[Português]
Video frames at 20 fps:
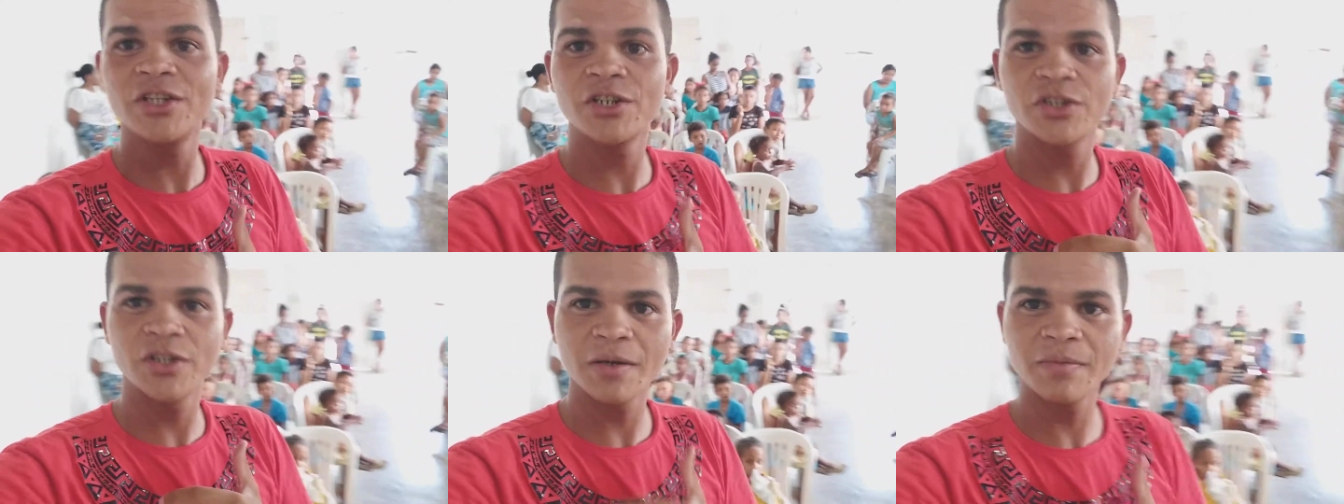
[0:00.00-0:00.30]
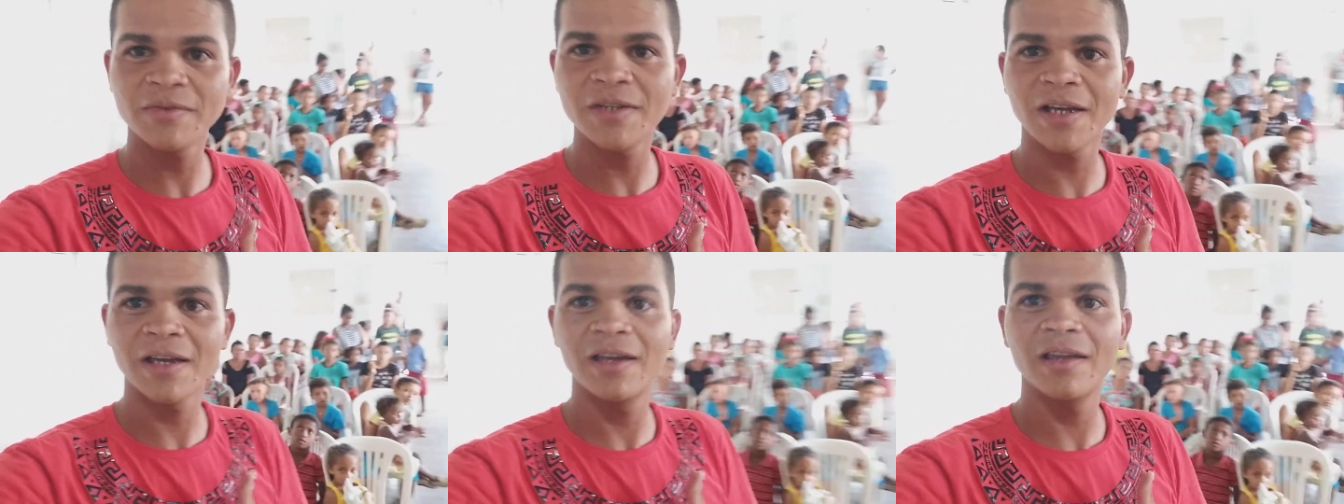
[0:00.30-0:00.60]

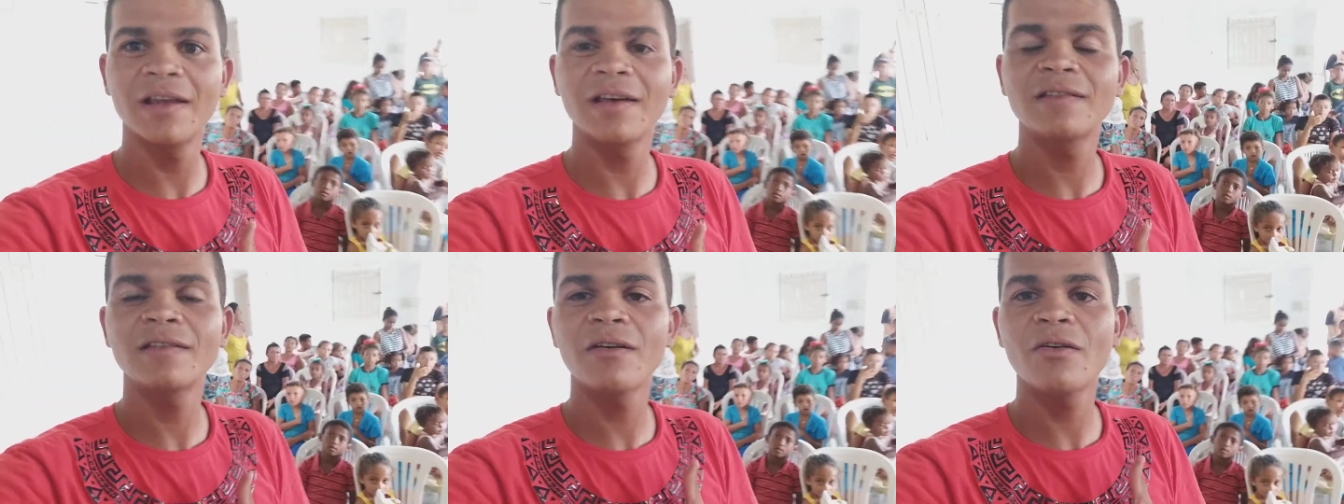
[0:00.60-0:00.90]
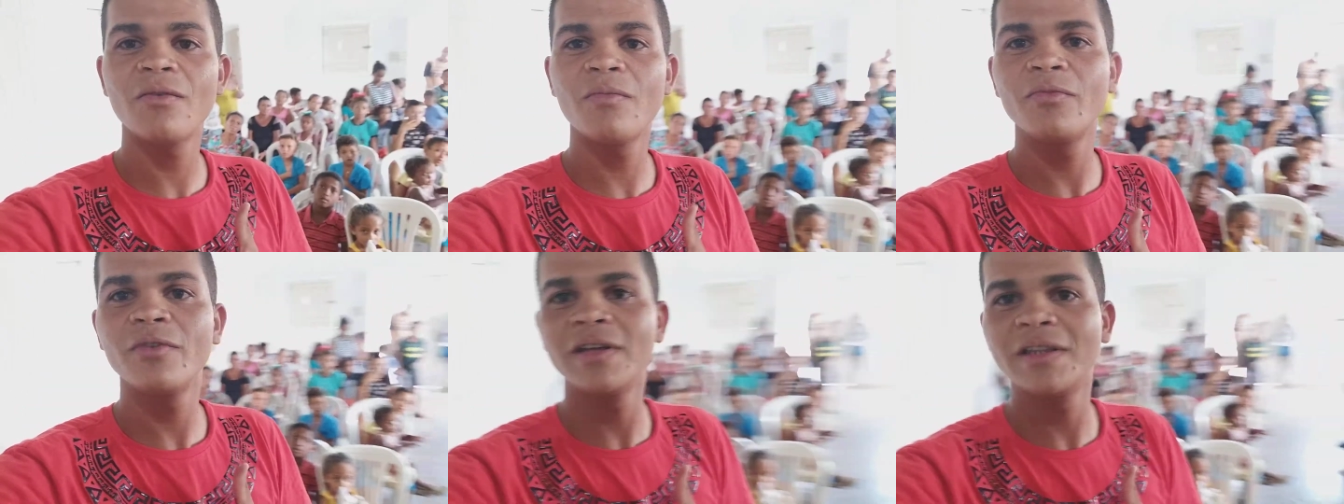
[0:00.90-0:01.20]
estamos aqui nessa
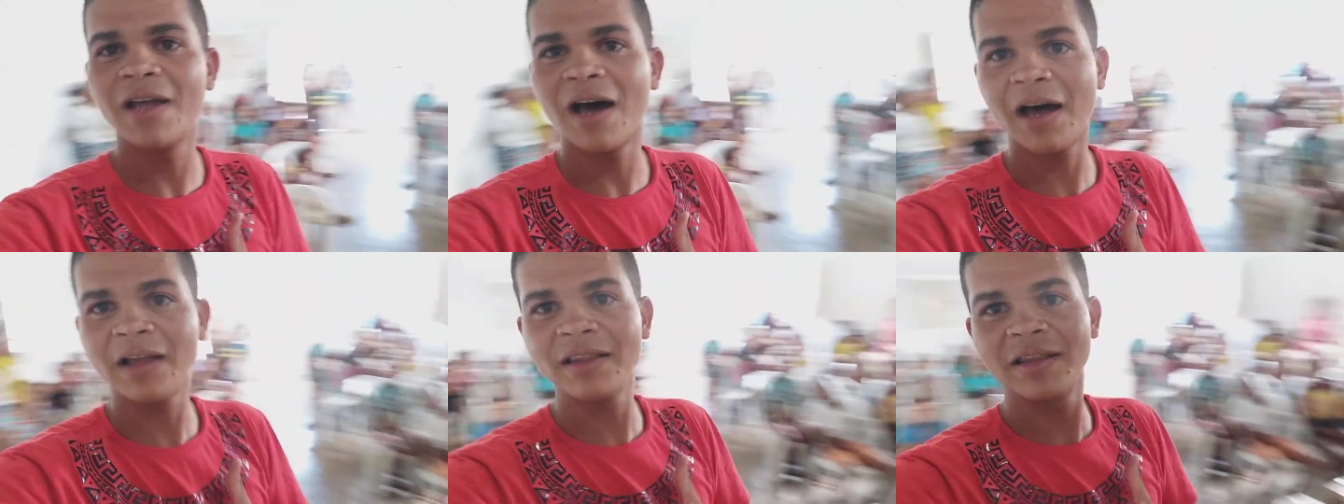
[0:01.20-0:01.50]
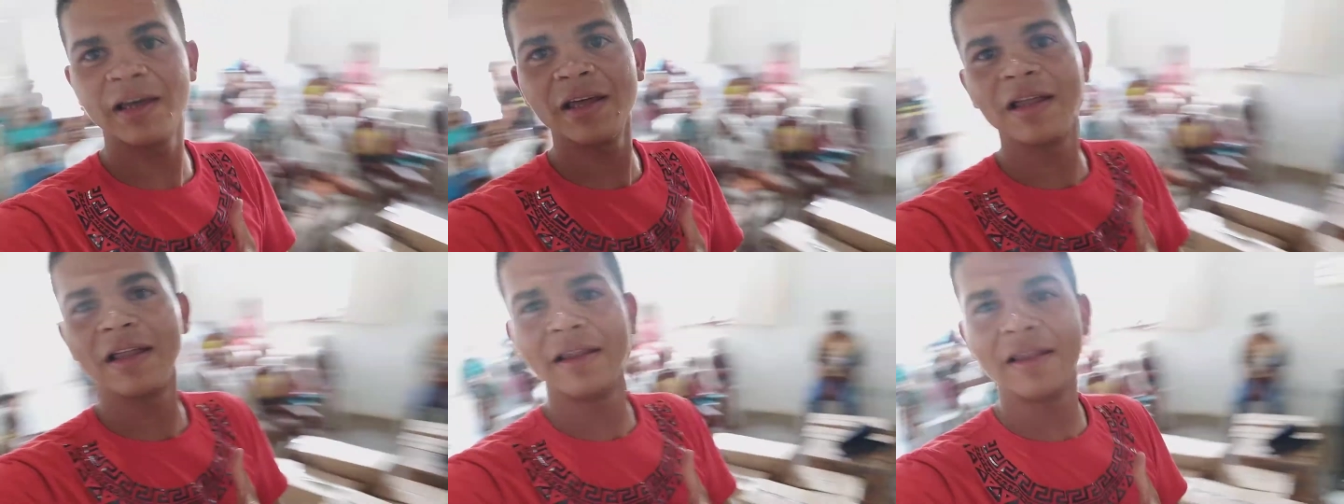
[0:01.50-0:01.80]
comunidade,
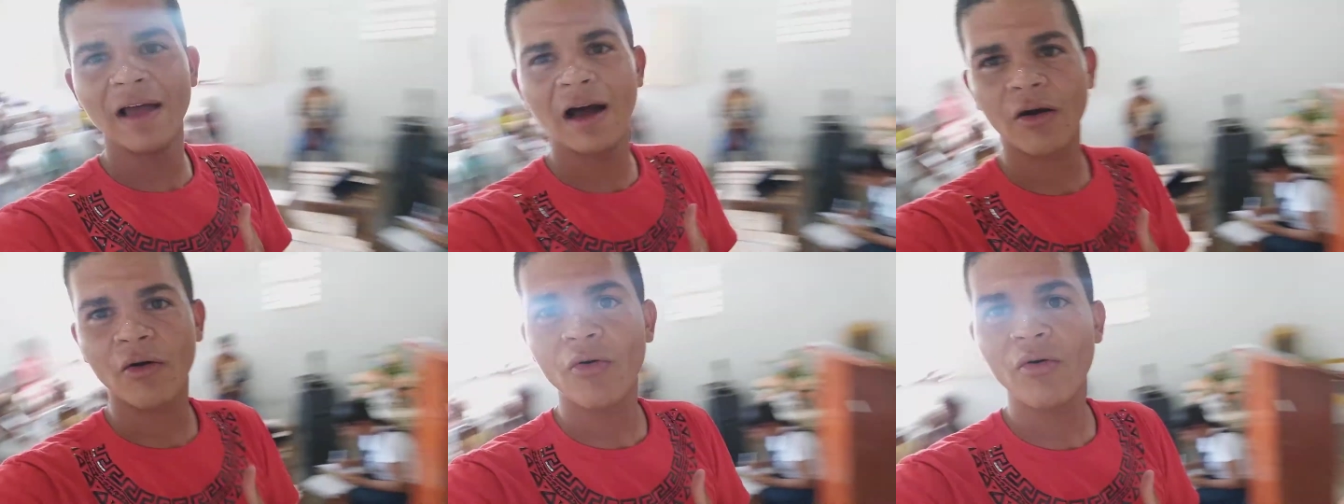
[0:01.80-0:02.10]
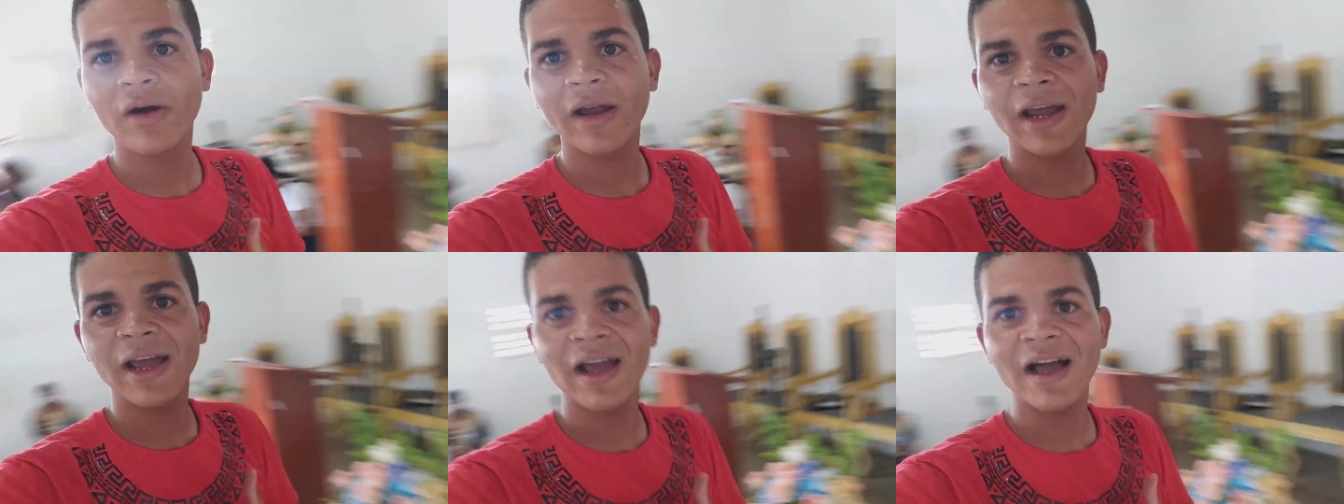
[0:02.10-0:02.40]
né, na
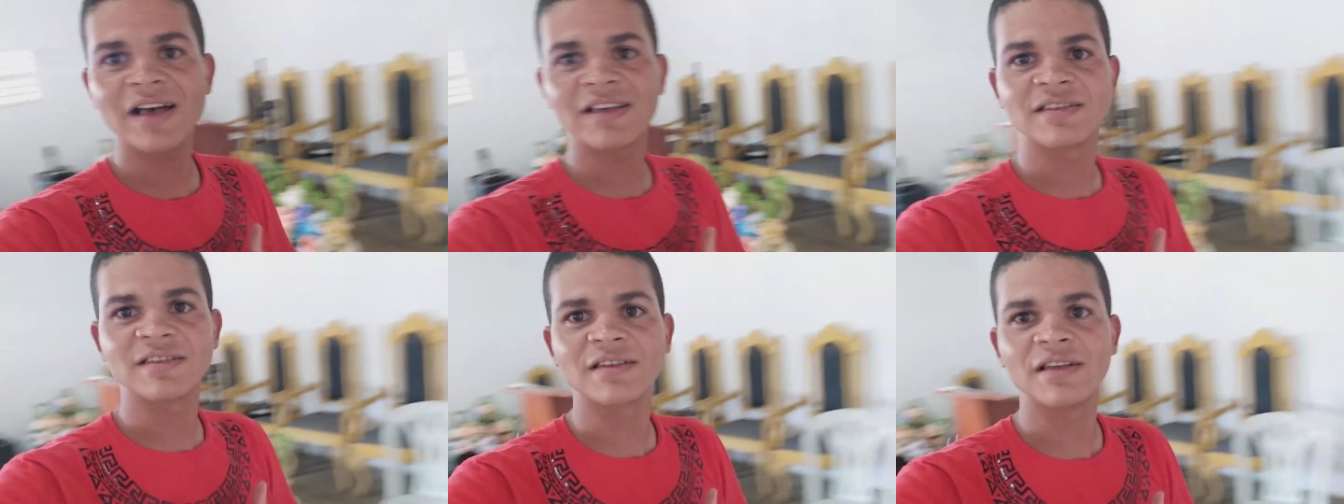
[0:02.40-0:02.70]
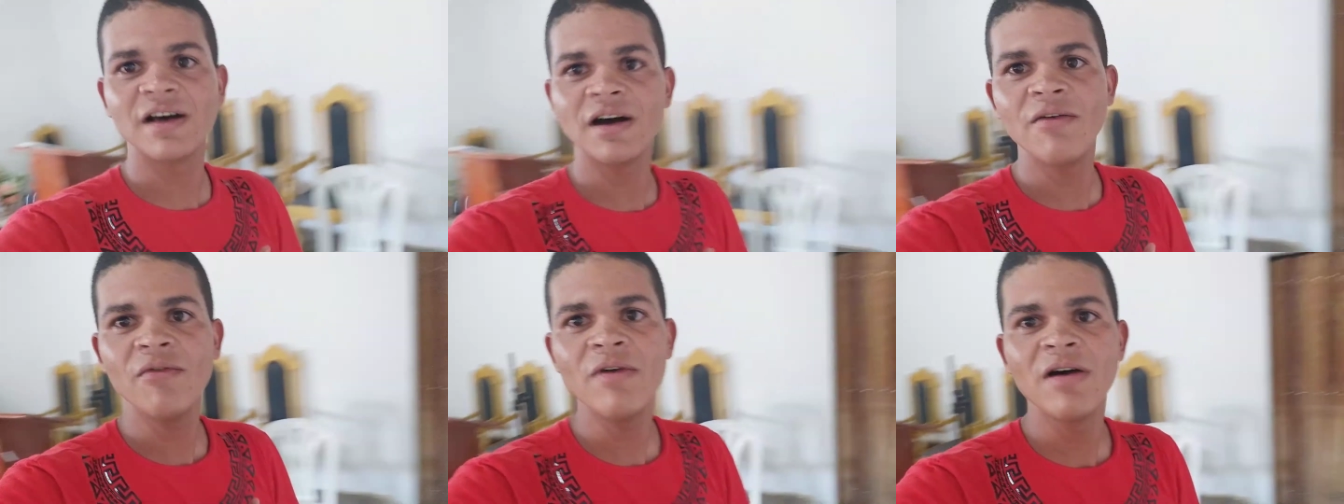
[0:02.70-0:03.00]

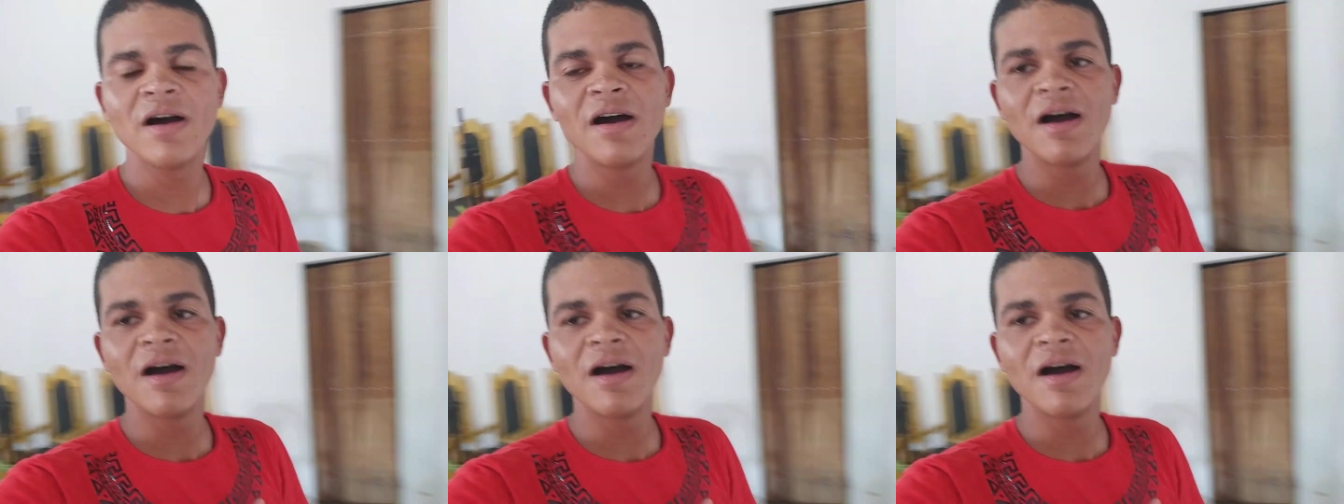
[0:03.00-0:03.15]
congregação